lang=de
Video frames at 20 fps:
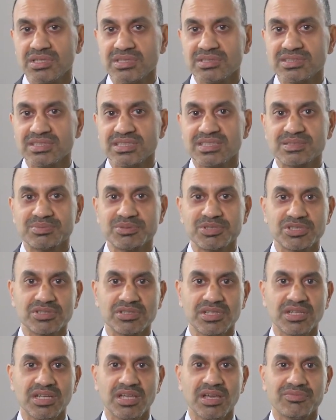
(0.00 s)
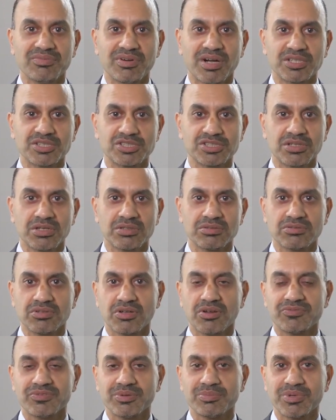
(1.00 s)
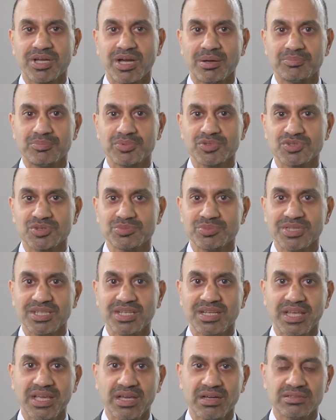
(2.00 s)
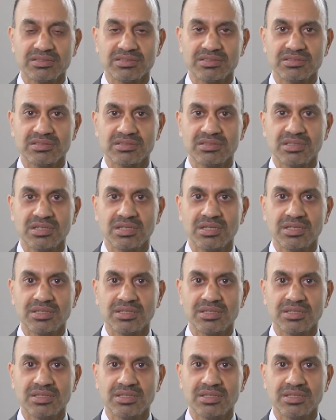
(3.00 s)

sich zwischen den Lehrveranstaltungen auf dem Campus über die Lehrenden,